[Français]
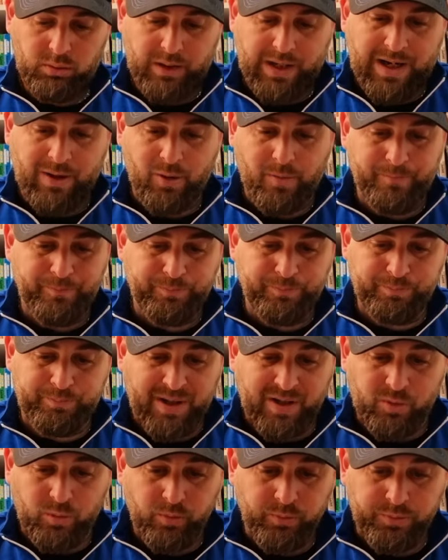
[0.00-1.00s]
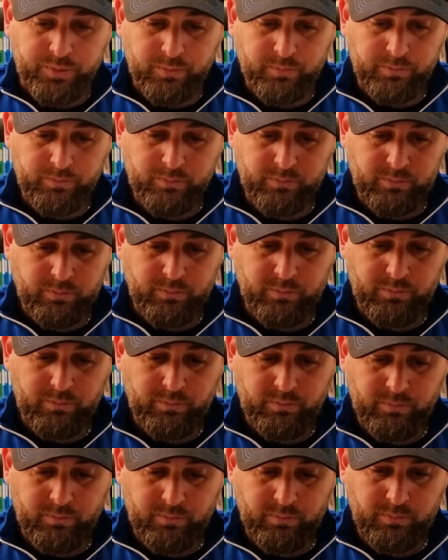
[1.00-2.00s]
Alors, par contre,
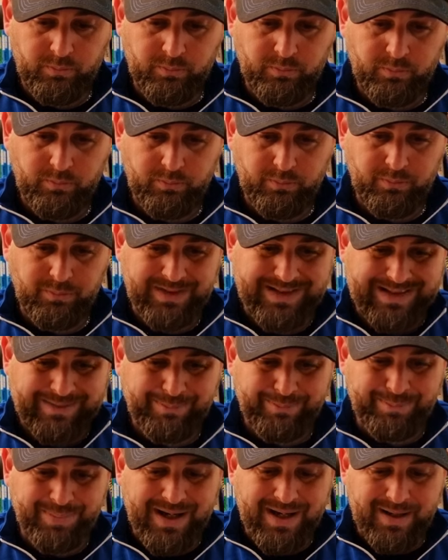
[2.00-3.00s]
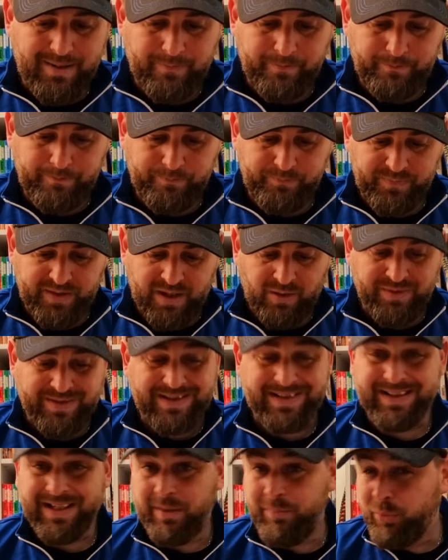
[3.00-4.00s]
c'est pas alors
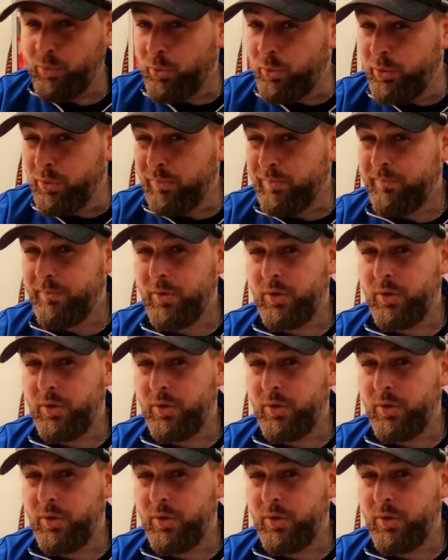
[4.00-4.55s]
c'est très brouillon,